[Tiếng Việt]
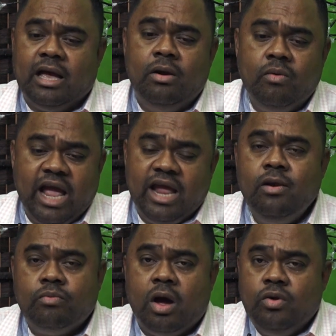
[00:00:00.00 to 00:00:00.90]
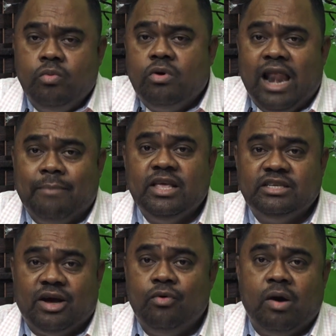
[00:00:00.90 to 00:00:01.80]
lúc ngay lúc đó dũng có làm gì
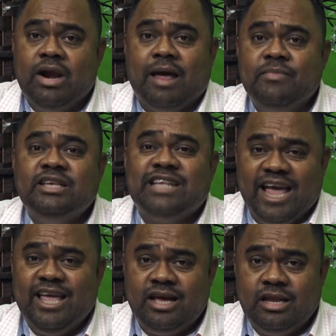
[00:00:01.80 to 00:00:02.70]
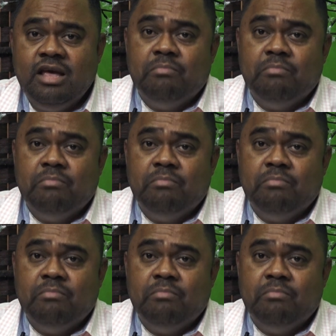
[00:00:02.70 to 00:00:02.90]
xấu không có làm gì sai hết